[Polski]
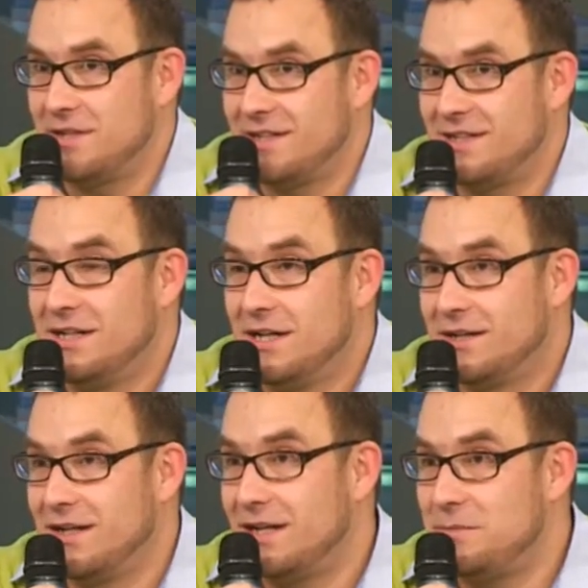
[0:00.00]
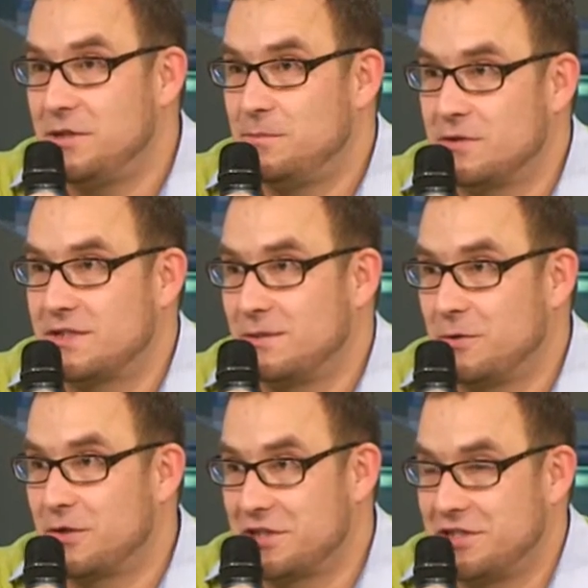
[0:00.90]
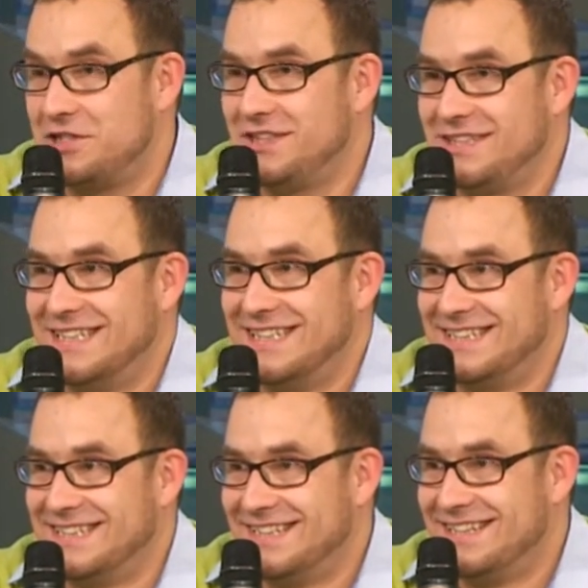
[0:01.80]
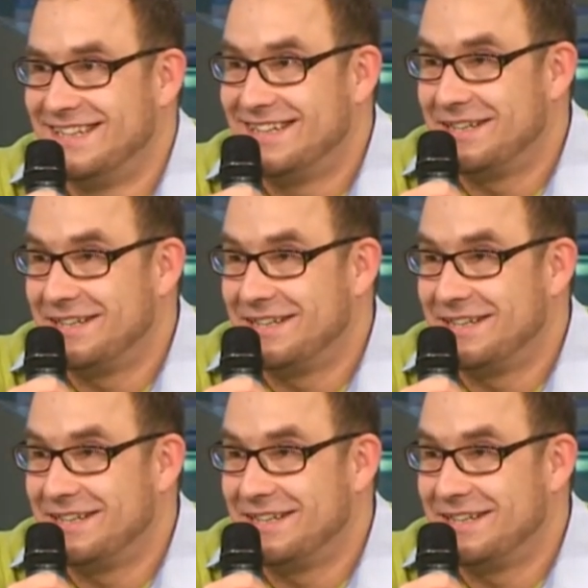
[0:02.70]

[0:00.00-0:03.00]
ale najlepsi no, Wiadomo, że, że nie jest to jakieś masowe, bo tych